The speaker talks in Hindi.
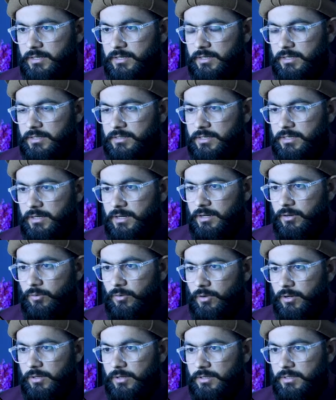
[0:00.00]
करके
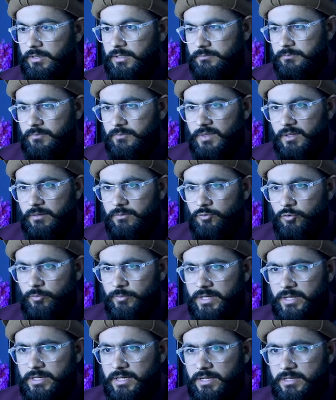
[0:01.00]
दिखाऊँगा तो
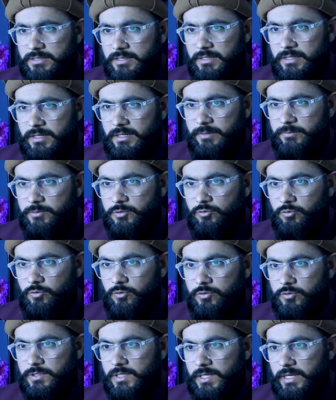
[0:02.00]
मैं यहाँ से एलिप्स टूल
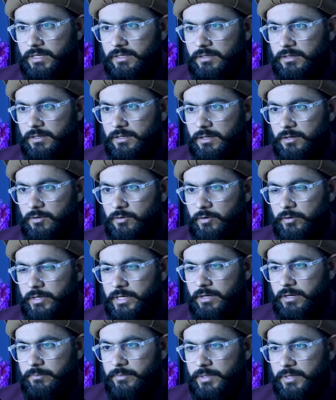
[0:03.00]
को सेलेक्ट कर रहा हूँ और
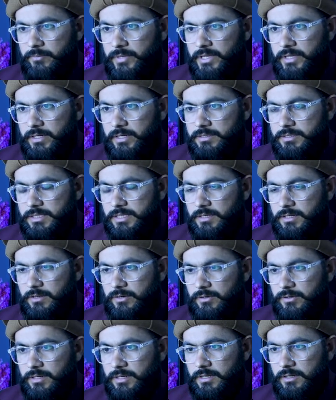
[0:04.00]
यहाँ पर मैं एक सर्कल
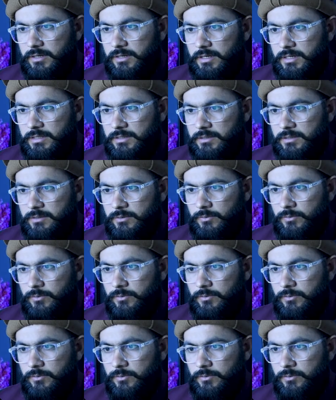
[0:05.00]
ड्रा कर लेता हूँ